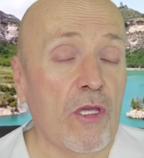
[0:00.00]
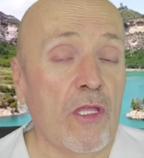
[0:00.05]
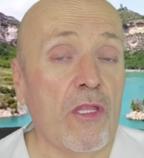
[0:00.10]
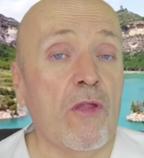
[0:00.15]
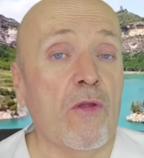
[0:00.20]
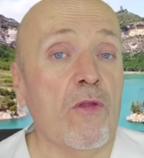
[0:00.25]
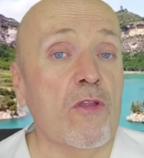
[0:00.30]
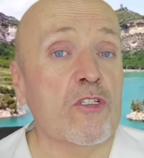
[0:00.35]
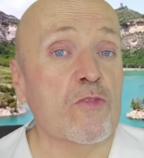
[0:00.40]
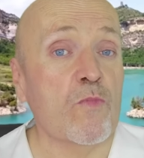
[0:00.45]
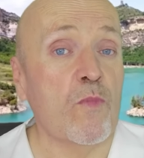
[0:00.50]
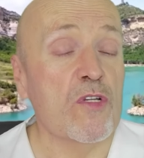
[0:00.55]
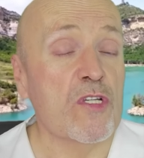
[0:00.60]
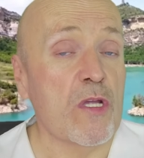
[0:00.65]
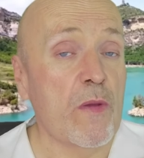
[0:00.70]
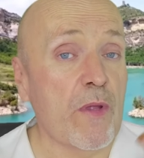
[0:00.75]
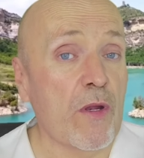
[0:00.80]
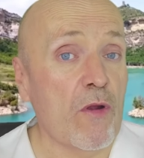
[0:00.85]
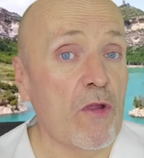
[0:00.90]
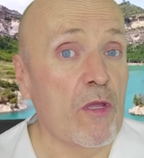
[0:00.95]
y después
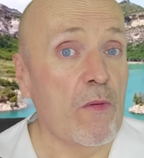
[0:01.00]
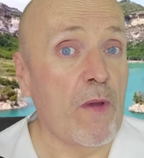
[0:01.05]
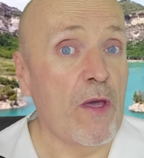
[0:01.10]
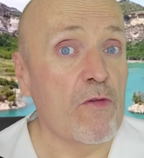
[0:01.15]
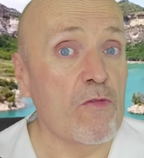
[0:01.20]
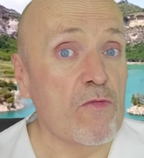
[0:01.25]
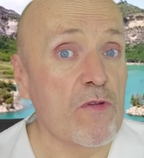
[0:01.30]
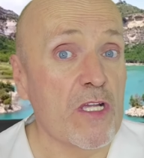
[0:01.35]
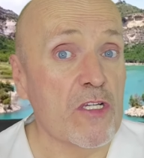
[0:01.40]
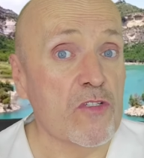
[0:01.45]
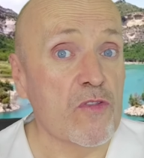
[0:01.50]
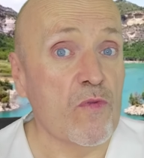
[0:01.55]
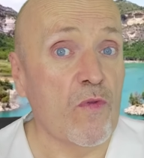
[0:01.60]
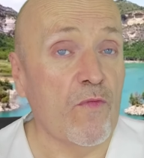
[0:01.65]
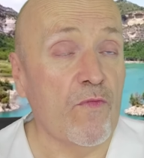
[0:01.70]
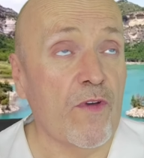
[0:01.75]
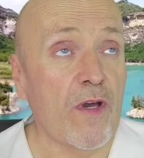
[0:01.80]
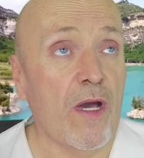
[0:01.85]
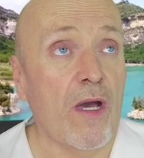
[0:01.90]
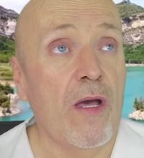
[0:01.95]
haberlo llevado a una
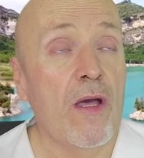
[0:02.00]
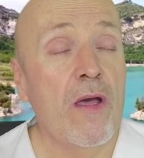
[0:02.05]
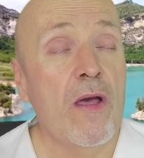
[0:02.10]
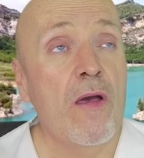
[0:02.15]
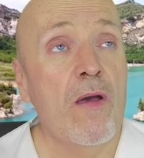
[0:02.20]
estufa